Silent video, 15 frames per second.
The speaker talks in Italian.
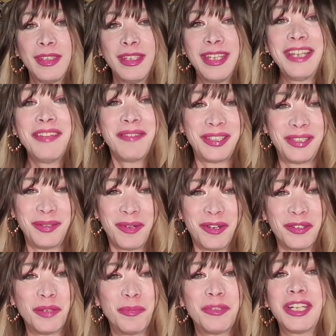In questo
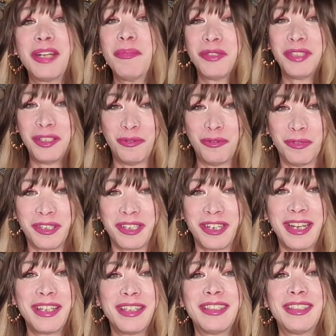modo potremmo
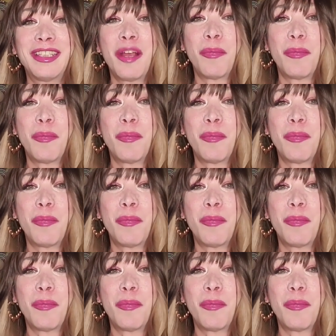dedurre se ha